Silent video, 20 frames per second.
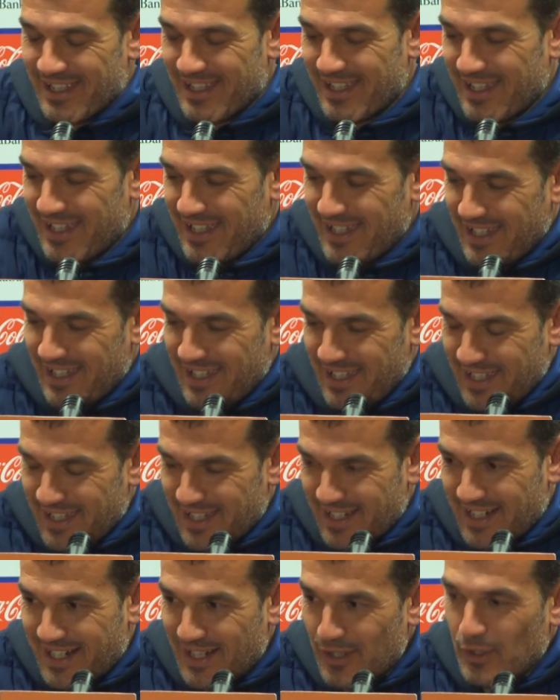
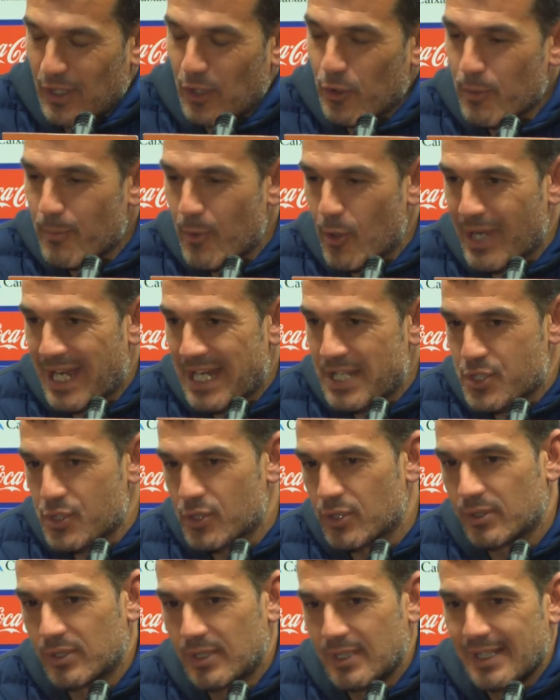Eh, creo que el Grupo
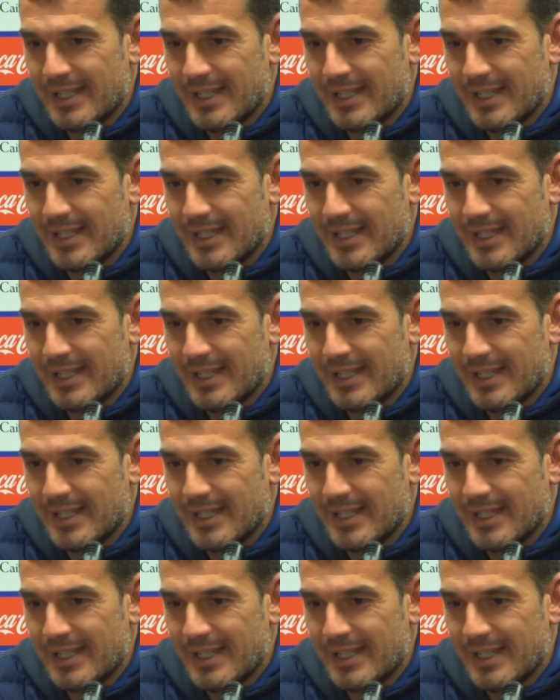Carso,